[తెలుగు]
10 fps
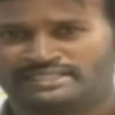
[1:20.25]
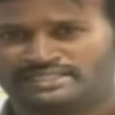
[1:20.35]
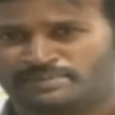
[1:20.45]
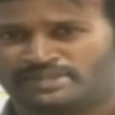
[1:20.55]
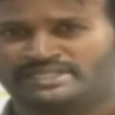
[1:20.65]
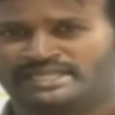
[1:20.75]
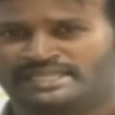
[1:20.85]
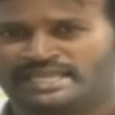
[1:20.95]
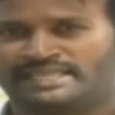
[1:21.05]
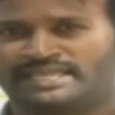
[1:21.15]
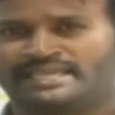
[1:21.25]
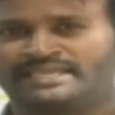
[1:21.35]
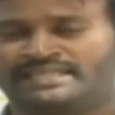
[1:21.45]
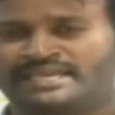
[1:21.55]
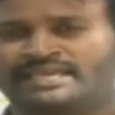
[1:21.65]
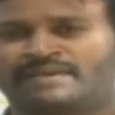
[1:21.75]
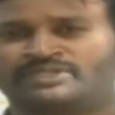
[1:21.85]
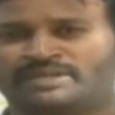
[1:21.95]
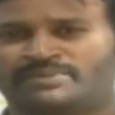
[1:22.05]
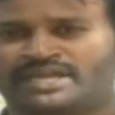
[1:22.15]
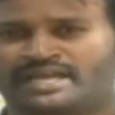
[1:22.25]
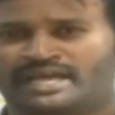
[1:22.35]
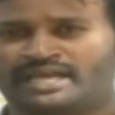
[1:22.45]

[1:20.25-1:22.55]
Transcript: చెప్పడం జరిగింది అయితే ఇదే అంశం పైన